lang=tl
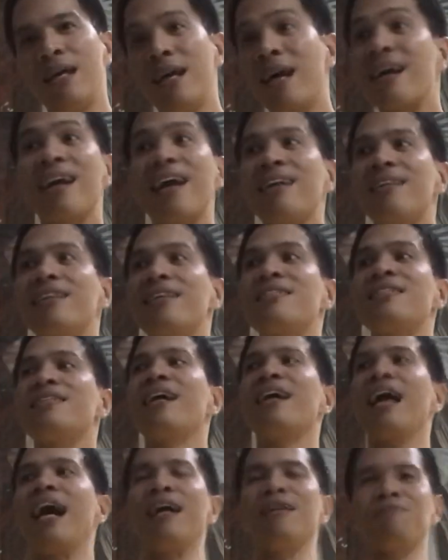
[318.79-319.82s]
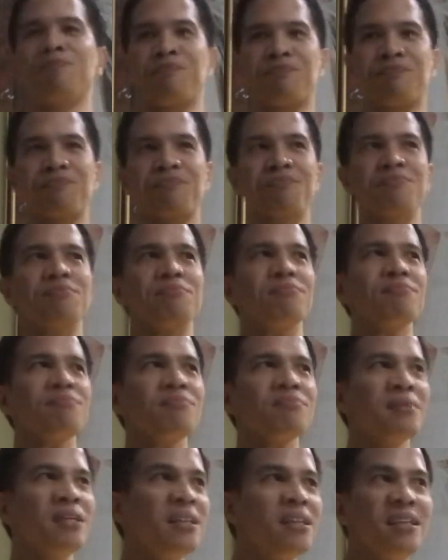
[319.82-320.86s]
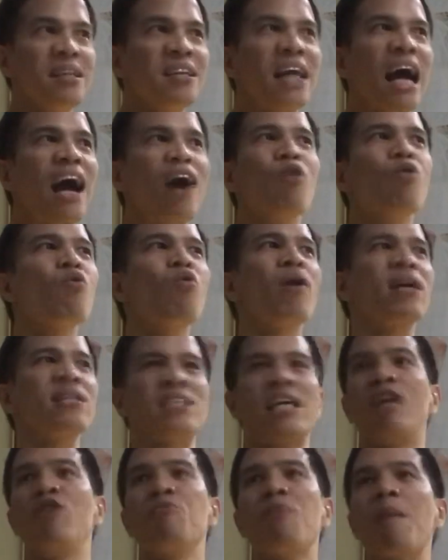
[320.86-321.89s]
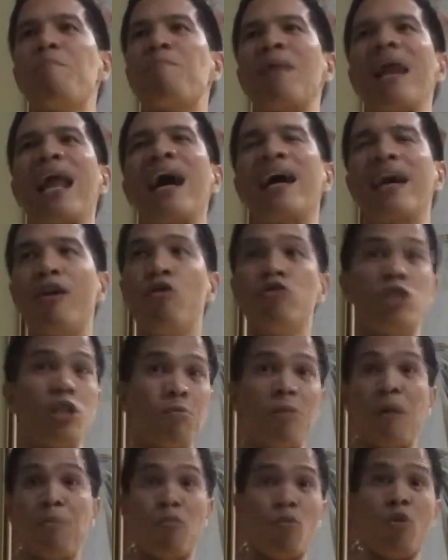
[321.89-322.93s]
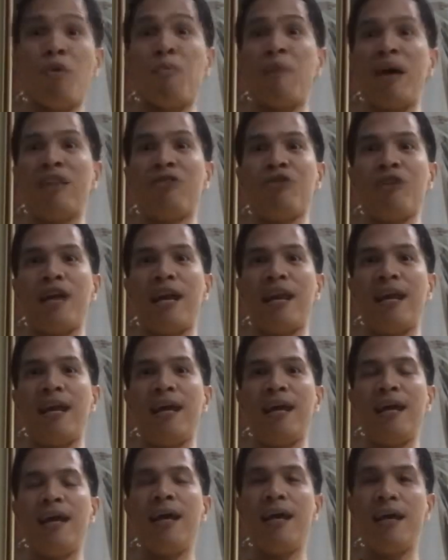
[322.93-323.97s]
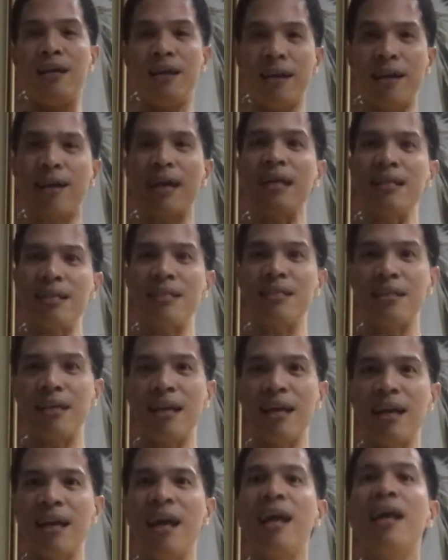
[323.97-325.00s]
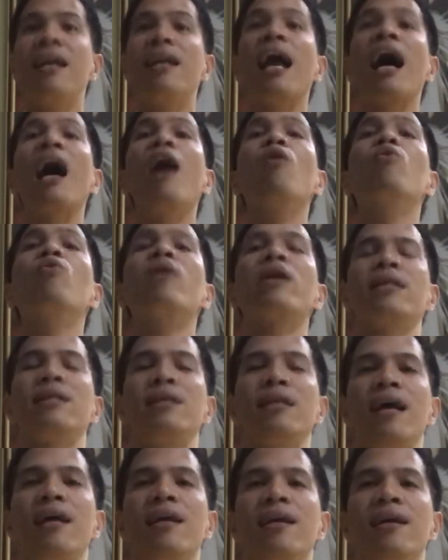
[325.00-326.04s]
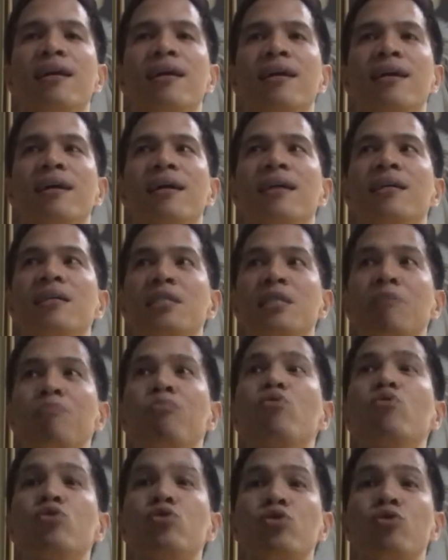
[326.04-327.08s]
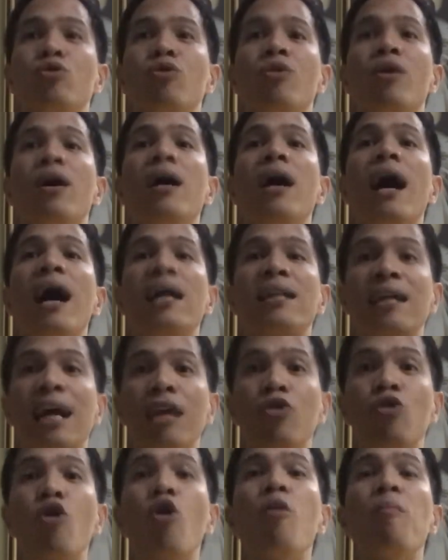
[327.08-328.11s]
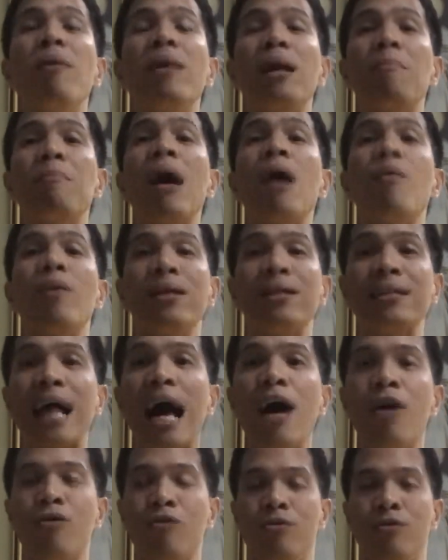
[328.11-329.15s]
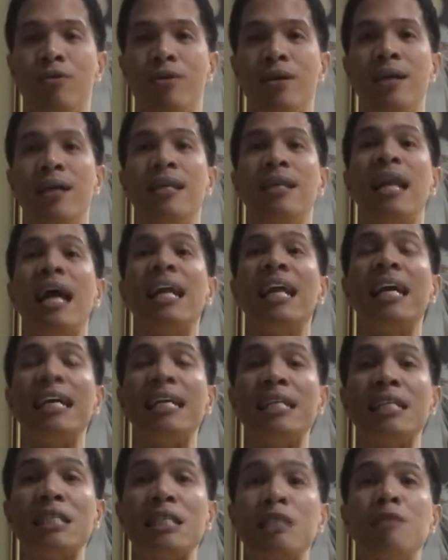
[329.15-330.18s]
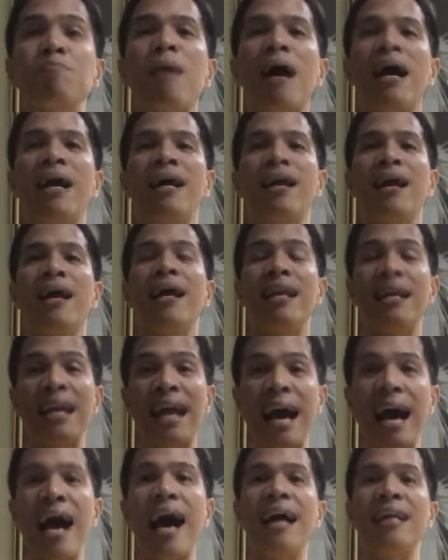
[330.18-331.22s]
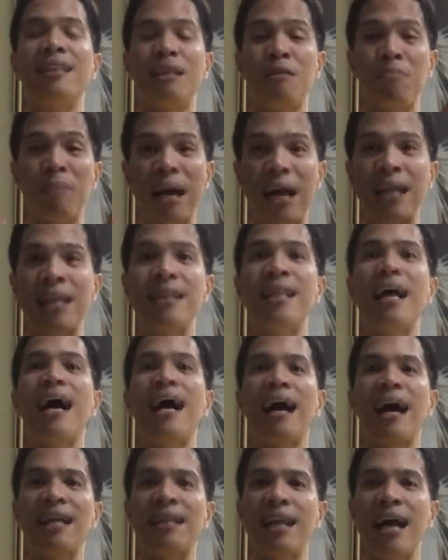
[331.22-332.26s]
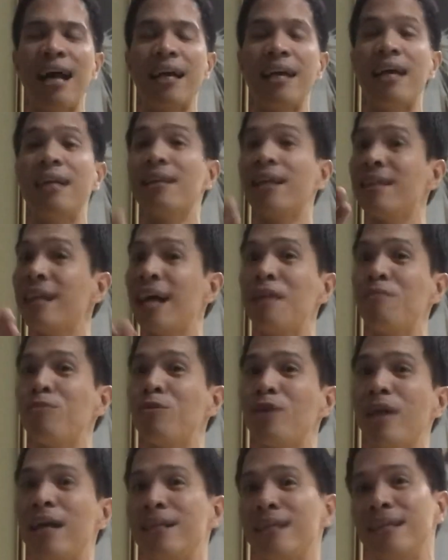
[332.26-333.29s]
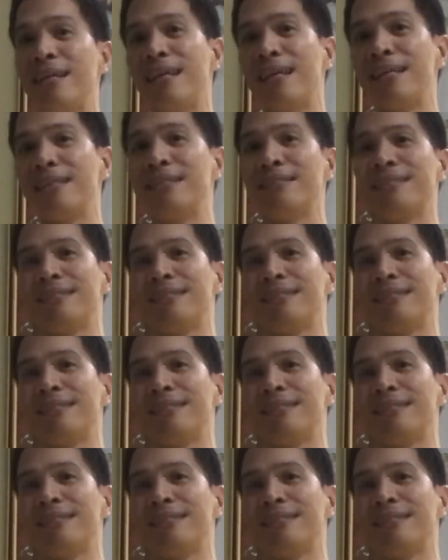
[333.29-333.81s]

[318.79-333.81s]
Yung greatness na yan, hindi nakaukit sa anumang plaque o sa mga monumento yan. Yung greatness na yan, nakaukit yan sa puso at kalooban ng bawat tao na na inspire ng ating magandang katangian. Tandaan po natin yan.